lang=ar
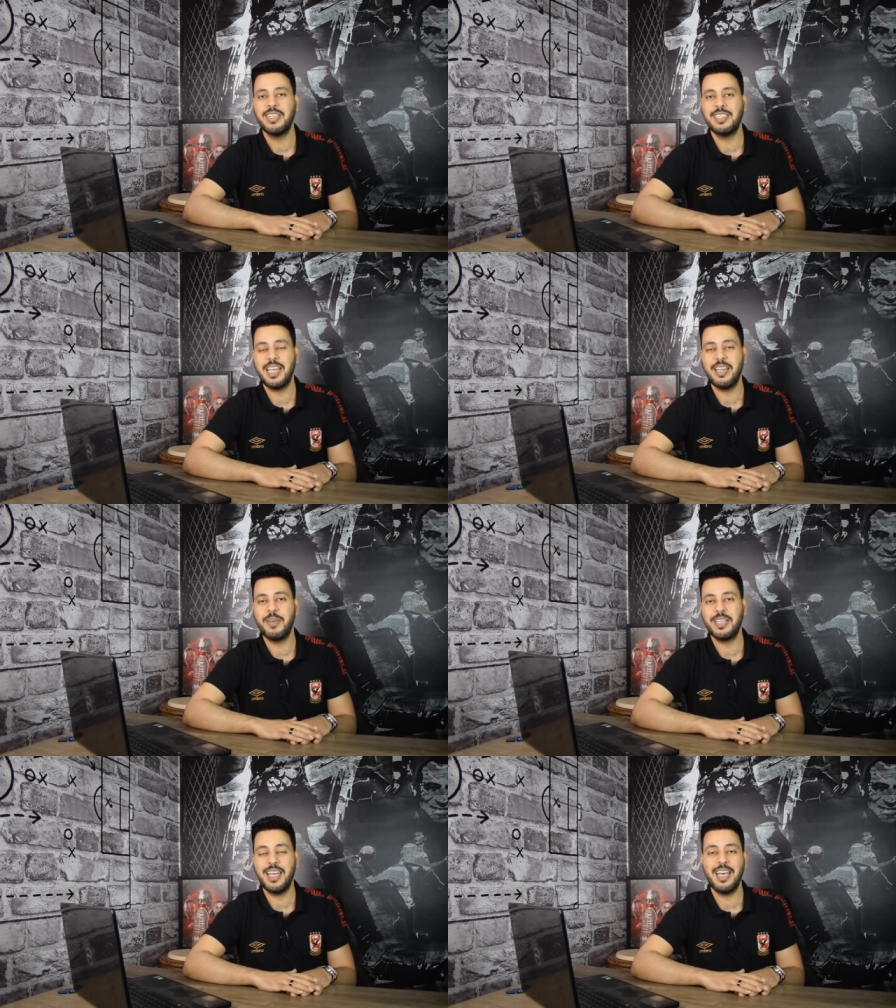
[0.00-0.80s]
زي ما
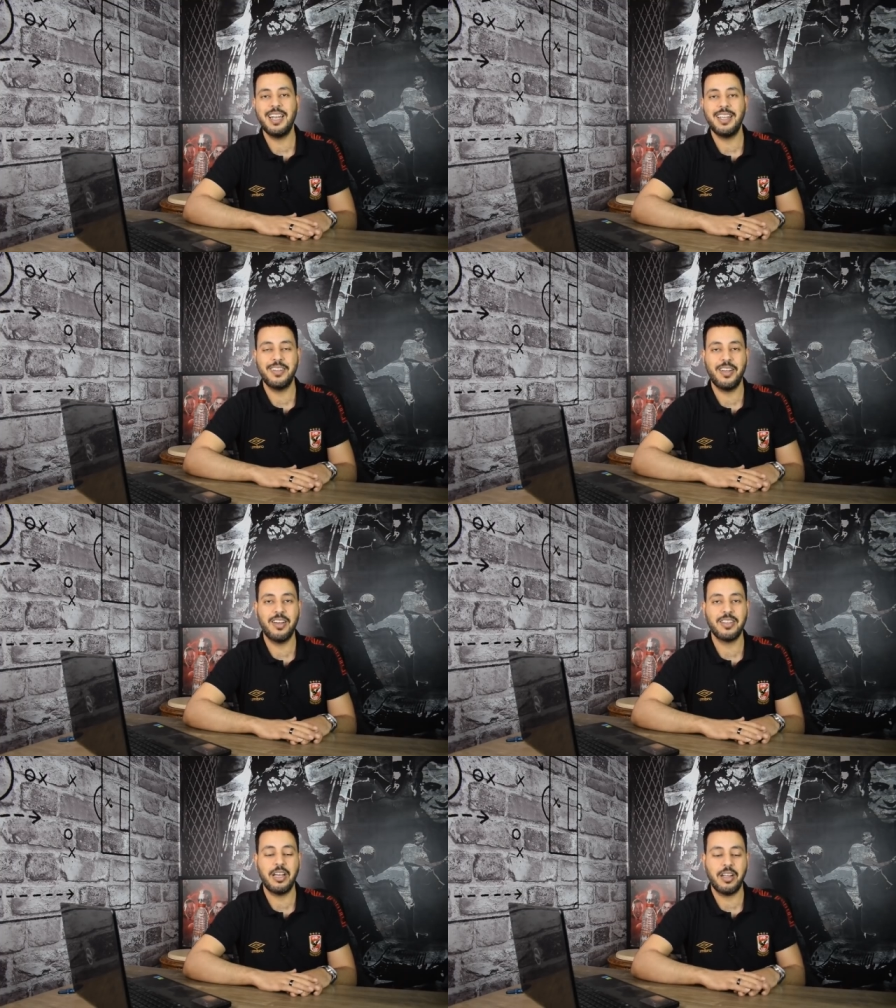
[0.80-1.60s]
اتقال
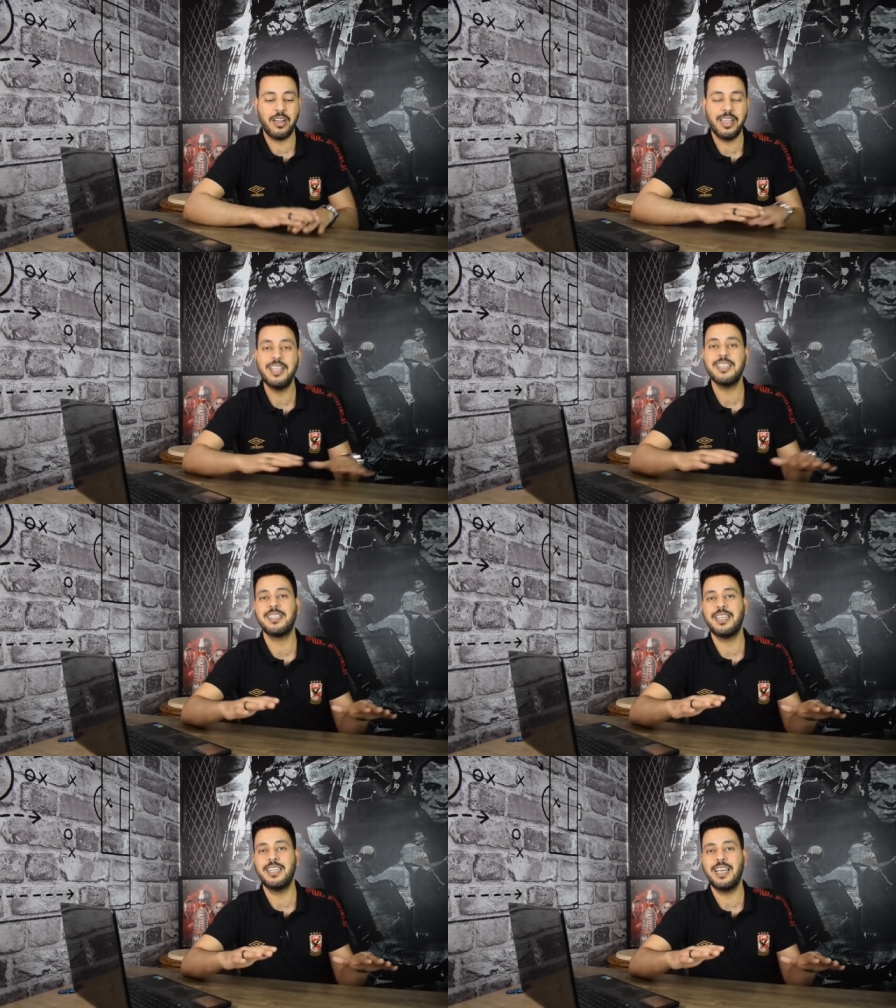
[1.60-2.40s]
النهارده
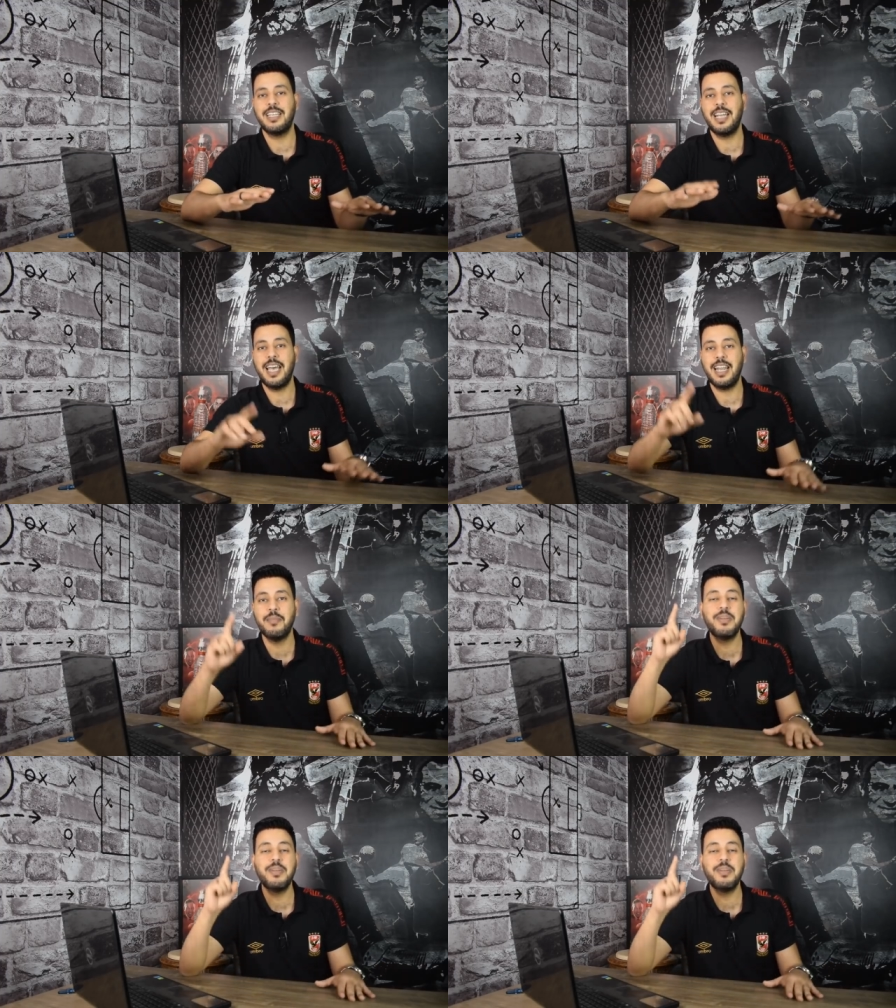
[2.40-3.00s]
رئيس النادي الاهلي